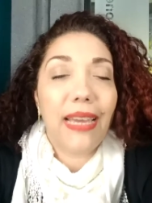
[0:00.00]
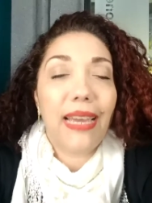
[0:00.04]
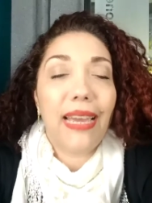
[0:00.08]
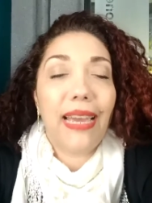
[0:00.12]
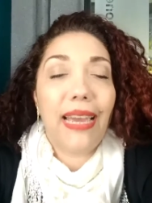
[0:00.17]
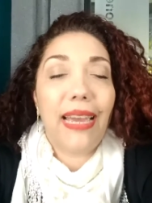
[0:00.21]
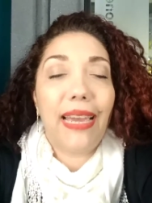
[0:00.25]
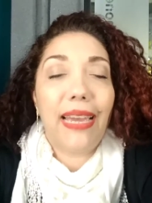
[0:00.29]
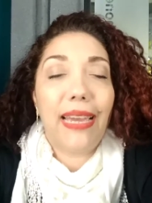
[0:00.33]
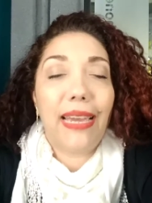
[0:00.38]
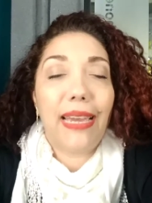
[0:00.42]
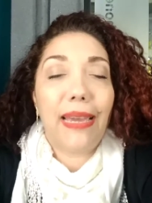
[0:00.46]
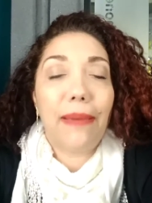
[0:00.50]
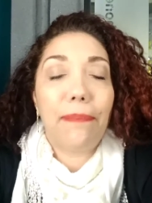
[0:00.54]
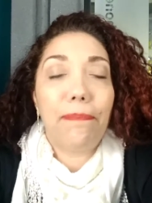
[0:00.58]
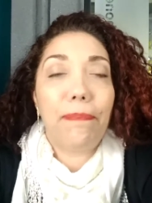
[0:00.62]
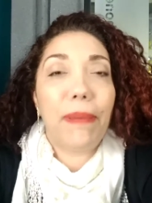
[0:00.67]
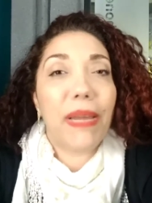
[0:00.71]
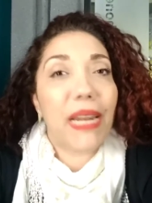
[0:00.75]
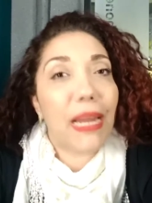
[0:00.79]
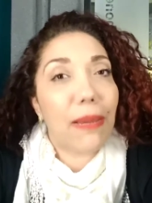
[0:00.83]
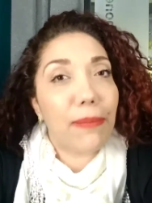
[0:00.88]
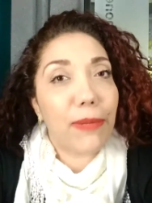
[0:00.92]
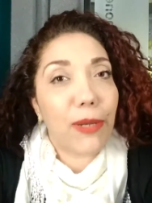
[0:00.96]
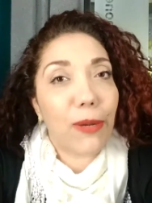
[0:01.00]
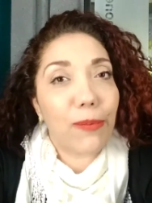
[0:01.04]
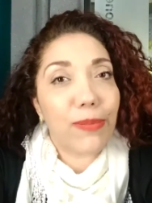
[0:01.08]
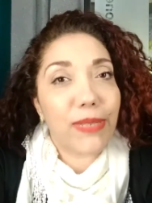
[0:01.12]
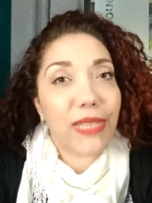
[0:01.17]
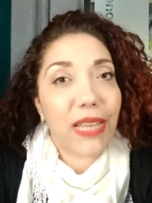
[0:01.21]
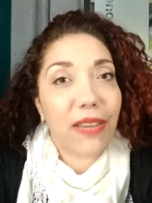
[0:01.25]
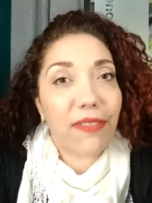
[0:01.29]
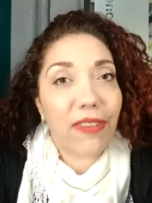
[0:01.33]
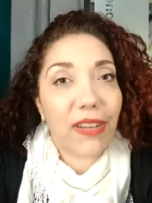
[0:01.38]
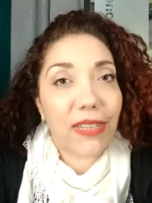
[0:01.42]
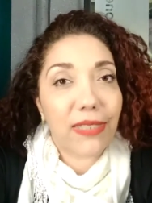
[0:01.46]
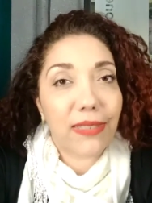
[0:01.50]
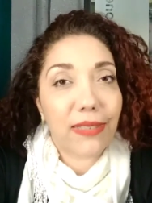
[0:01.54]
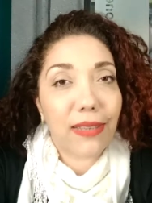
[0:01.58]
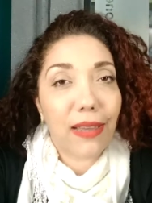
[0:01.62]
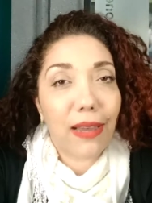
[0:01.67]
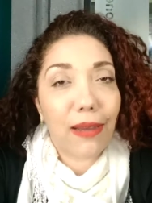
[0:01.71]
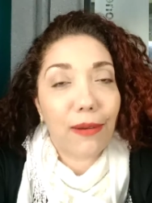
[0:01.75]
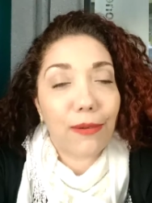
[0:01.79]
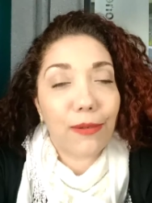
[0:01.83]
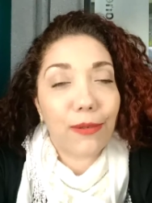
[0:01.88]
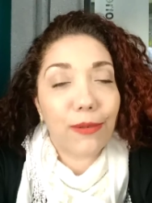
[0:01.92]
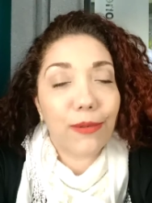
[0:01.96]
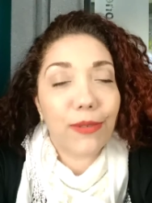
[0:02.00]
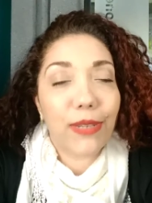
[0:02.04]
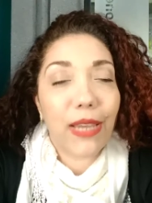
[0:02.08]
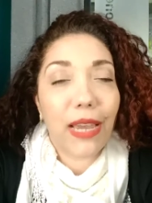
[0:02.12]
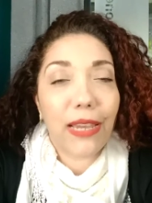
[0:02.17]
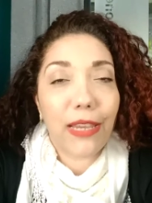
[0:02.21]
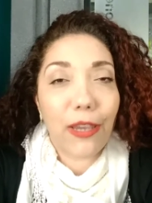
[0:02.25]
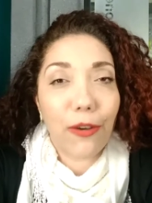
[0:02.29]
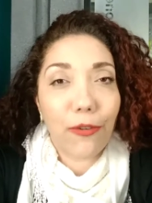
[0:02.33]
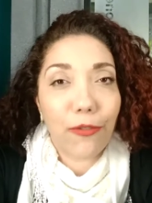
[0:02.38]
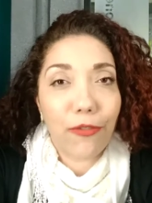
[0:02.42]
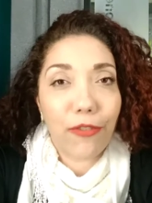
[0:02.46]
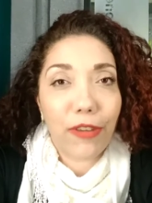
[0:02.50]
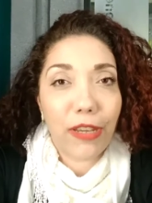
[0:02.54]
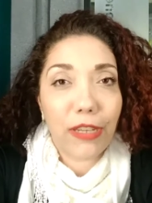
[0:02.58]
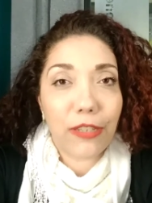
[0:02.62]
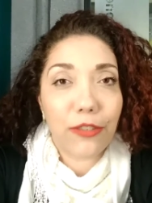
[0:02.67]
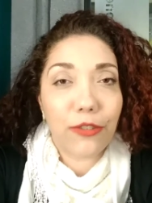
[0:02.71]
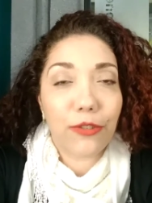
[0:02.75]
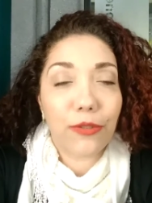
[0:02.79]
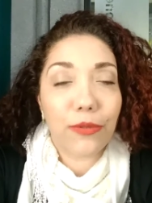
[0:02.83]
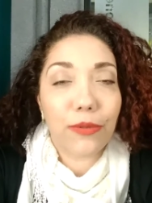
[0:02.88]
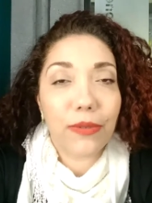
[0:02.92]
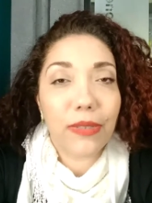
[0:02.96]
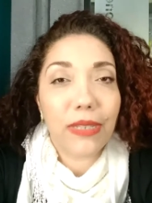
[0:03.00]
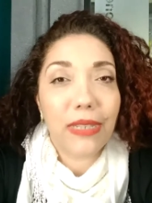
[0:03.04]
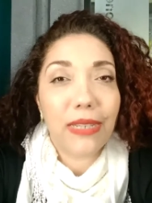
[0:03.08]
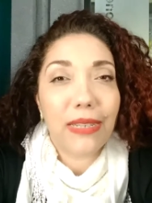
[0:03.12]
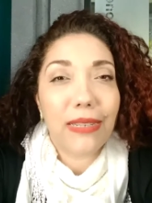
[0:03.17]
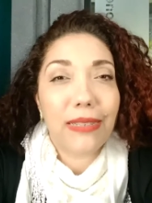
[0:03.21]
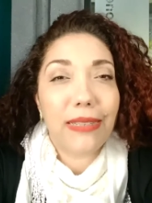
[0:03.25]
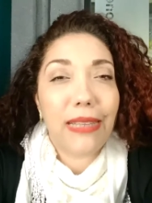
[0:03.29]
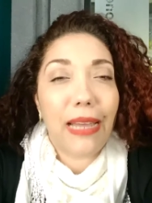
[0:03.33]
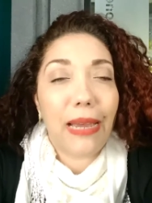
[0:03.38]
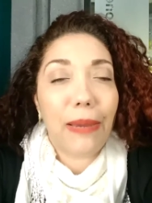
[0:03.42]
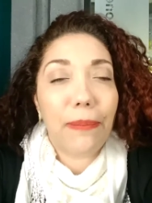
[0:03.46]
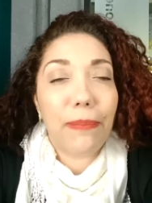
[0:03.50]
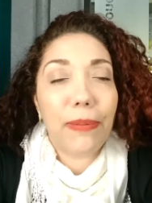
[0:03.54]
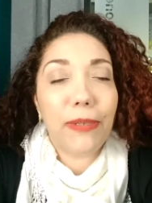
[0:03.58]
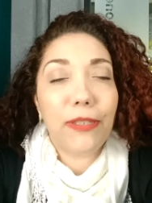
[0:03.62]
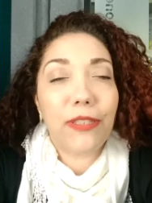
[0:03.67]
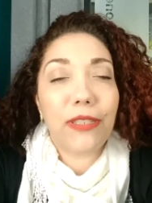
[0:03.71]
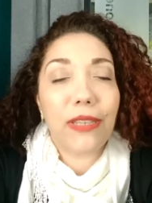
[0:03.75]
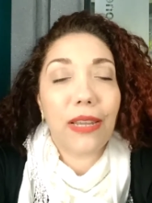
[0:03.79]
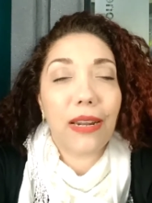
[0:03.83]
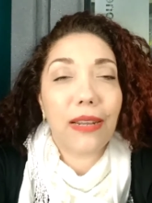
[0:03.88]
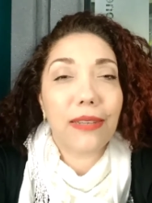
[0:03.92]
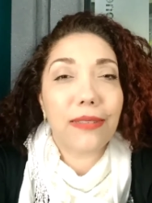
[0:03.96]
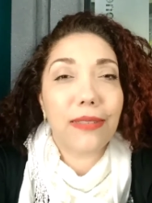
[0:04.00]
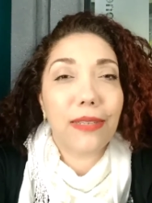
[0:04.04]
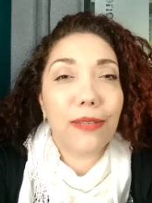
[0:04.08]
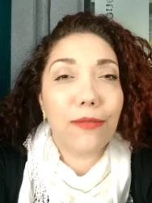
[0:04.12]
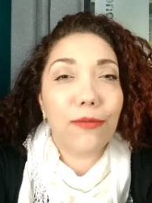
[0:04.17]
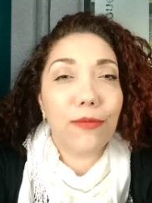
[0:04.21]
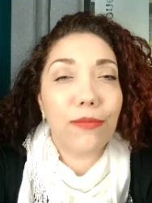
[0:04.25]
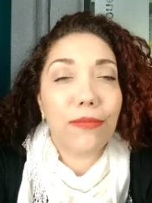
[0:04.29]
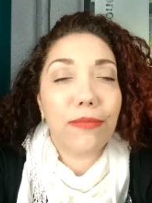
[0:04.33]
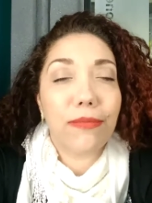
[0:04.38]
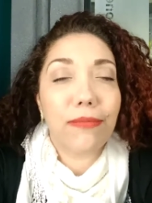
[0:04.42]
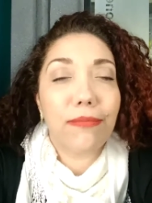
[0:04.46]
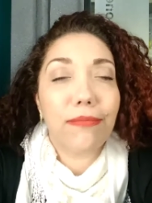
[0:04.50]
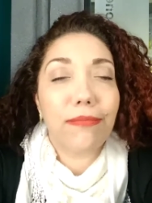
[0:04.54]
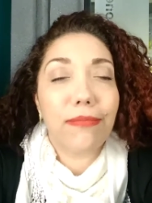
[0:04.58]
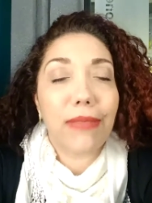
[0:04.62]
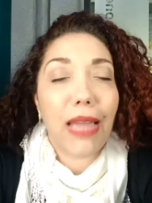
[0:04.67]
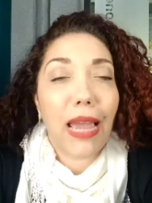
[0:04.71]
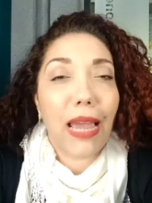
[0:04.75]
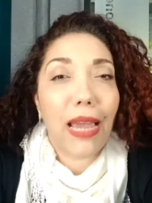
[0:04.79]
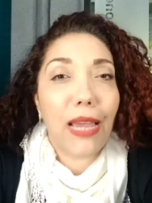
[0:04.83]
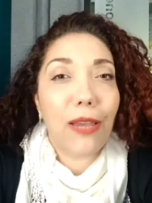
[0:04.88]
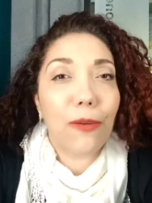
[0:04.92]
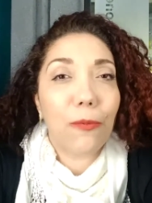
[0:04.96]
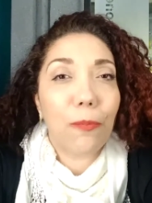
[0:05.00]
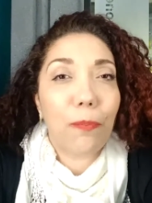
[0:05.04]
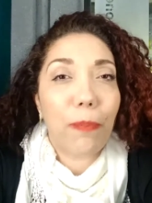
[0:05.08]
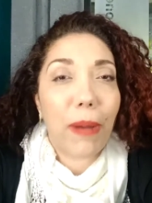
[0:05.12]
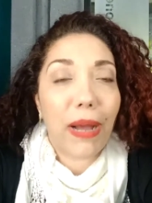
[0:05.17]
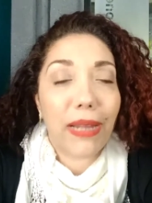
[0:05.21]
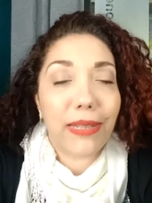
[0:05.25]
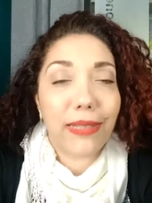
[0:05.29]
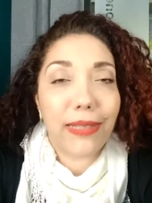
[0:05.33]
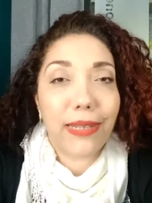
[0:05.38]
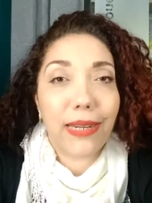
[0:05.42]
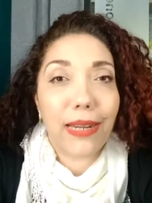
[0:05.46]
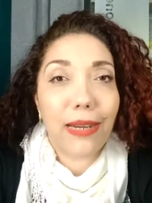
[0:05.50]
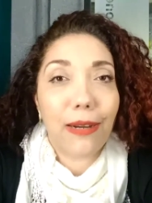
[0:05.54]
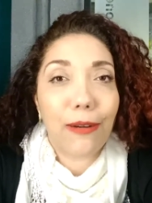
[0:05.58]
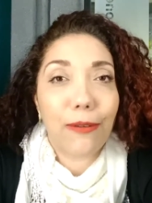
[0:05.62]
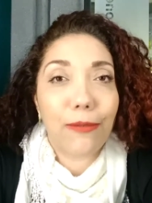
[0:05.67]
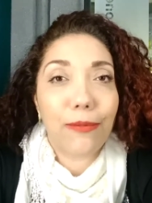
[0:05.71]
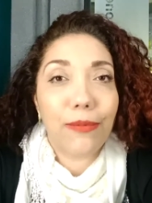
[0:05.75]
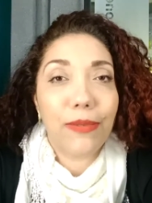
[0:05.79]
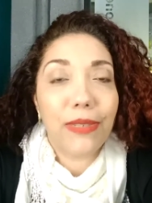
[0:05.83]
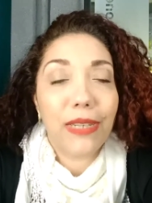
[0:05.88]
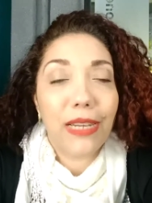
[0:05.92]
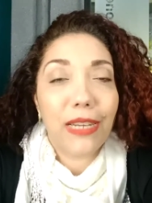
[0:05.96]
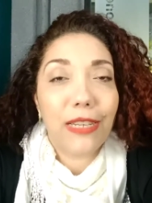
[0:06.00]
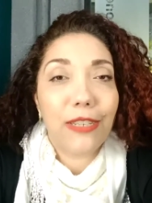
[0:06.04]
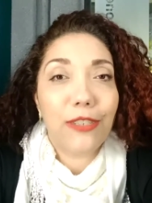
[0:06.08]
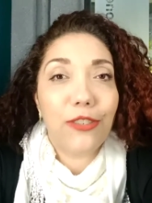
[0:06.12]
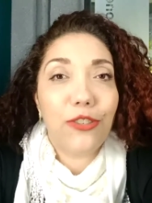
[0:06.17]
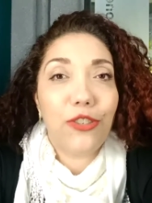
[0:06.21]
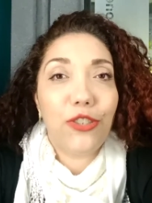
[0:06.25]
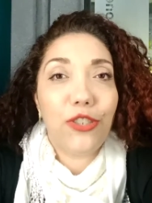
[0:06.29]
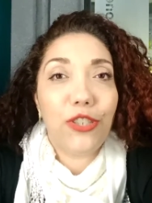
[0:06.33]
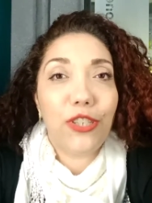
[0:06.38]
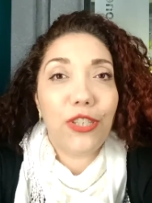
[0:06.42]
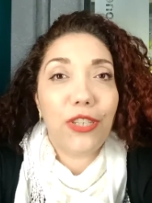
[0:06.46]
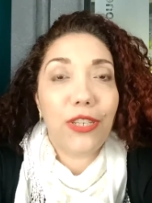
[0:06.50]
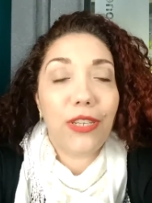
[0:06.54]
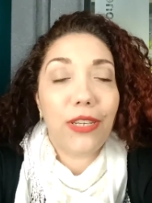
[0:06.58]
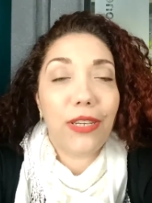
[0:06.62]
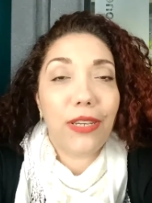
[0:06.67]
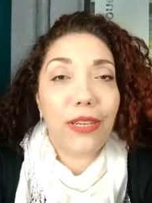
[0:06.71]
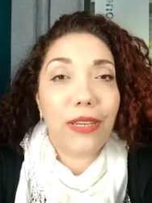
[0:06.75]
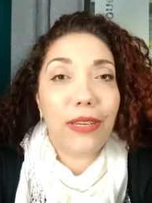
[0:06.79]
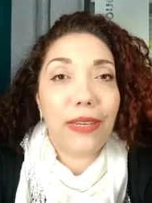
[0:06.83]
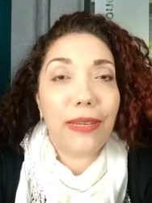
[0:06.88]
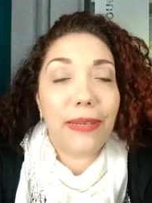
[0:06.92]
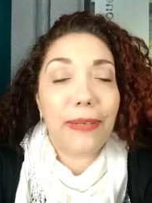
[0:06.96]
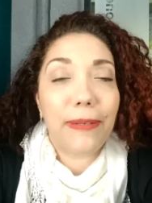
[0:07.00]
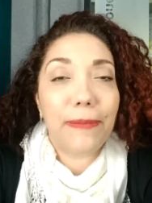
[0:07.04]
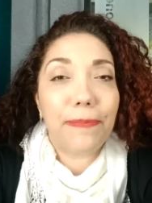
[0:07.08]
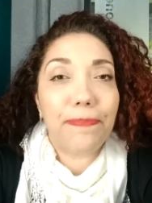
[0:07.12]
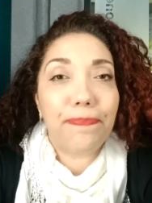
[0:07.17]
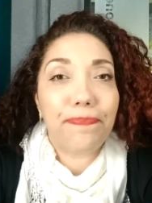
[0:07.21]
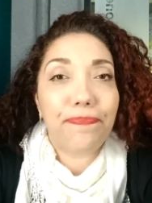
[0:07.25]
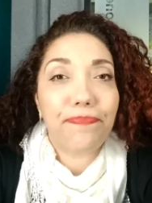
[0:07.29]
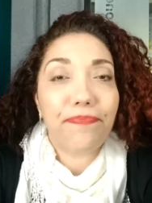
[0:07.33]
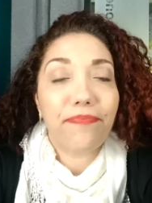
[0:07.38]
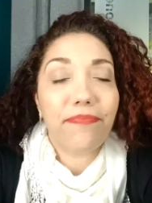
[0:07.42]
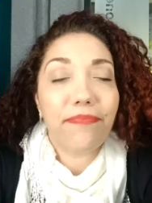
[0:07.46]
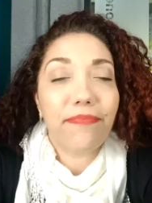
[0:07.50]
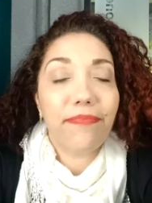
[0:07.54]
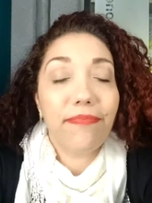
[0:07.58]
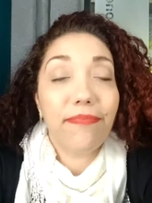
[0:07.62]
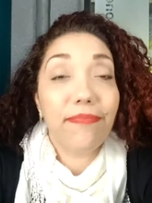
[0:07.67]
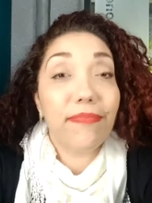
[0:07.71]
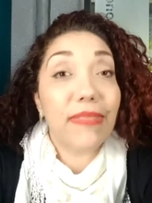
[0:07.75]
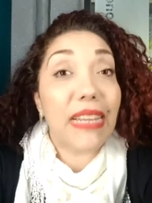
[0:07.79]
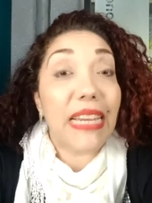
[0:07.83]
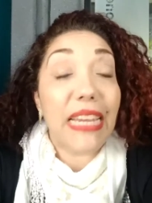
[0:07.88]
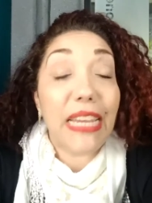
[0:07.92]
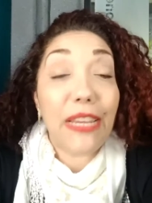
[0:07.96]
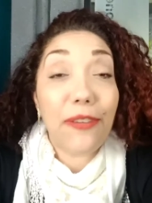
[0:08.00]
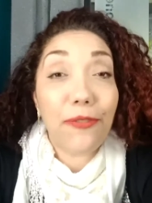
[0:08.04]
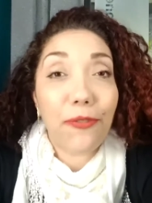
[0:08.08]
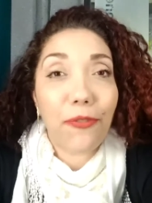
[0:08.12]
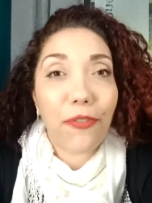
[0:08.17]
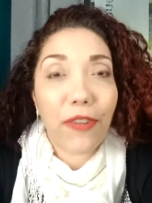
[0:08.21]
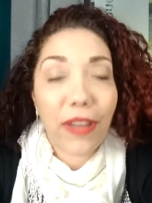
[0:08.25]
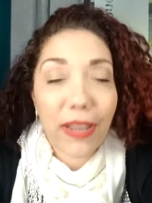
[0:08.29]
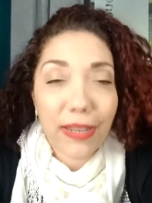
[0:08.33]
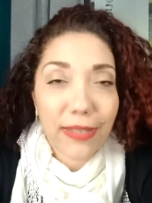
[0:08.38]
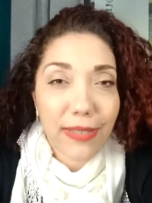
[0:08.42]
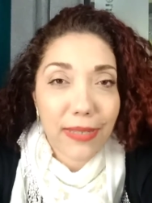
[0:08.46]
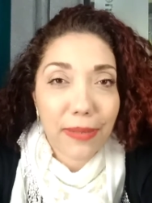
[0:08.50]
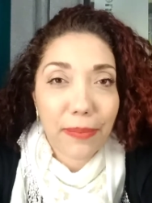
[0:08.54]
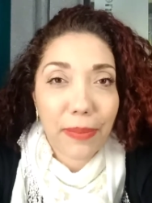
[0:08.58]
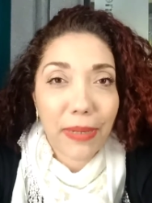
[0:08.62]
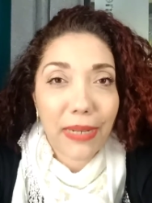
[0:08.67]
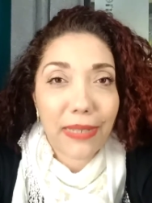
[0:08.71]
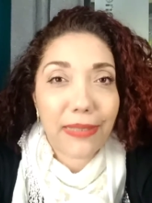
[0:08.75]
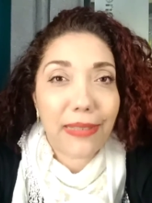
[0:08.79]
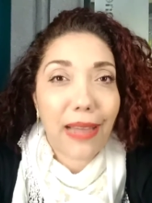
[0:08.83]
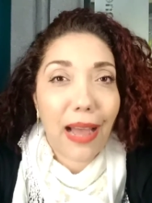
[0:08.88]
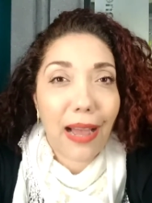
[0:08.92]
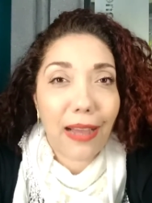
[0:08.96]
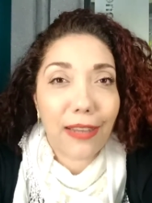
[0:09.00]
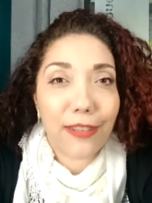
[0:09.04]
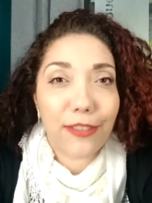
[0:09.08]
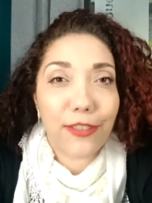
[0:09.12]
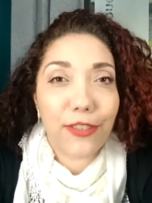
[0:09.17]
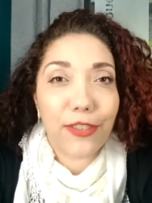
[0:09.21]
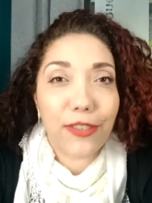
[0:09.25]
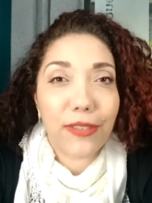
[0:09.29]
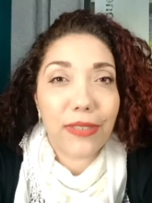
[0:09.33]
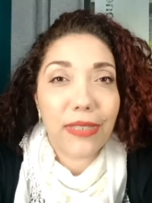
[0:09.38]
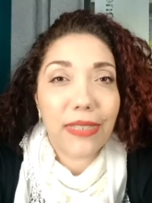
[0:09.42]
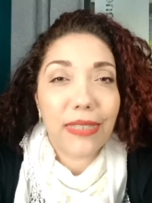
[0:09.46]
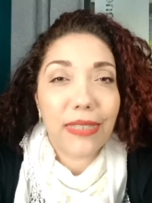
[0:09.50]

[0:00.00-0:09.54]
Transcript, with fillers: é, pela minha observação, o que é que eu vejo? De repente, será que você não tem um padrão de inflexibilidade?